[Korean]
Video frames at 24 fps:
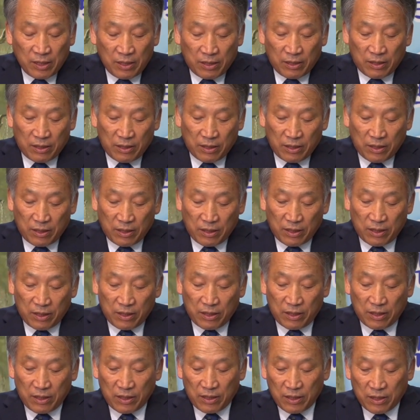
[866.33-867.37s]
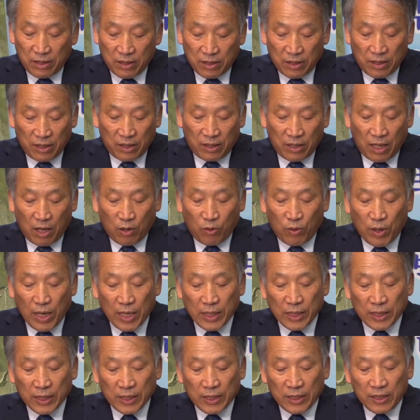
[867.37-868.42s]
어, 있다고
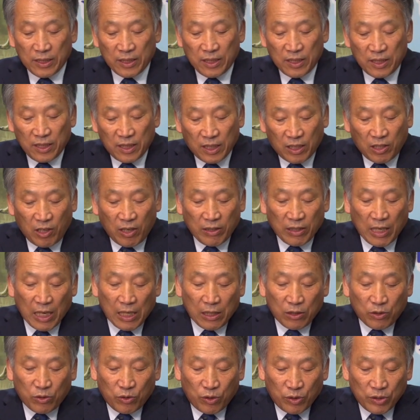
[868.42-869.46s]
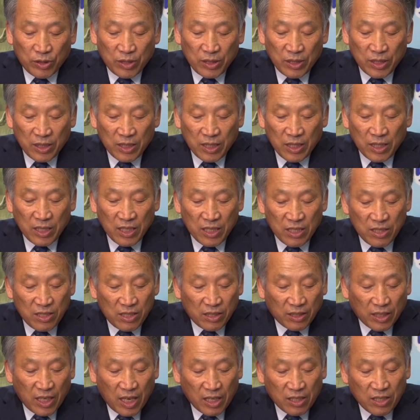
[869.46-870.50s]
하는 이 관할권
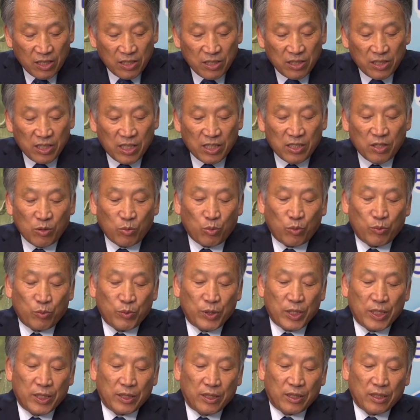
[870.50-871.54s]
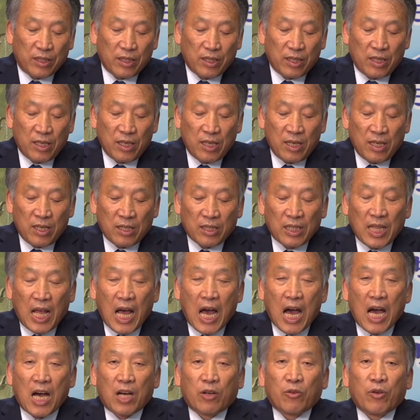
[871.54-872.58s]
인정의 견지에서 보면
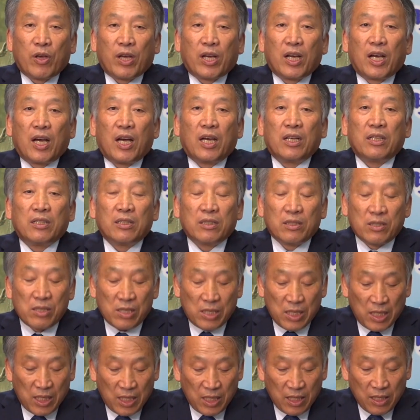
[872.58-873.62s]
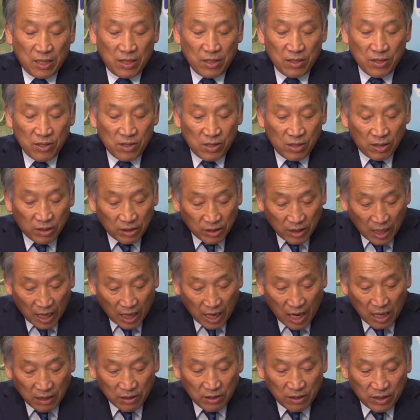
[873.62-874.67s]
당회가 하는 것이
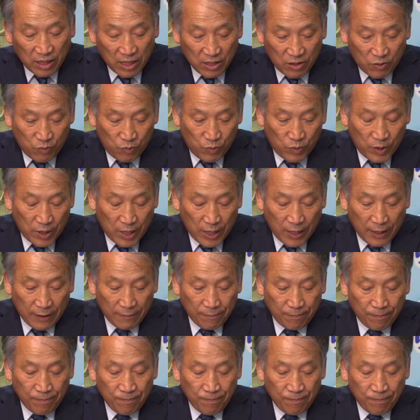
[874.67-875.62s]
정당한 것 같습니다.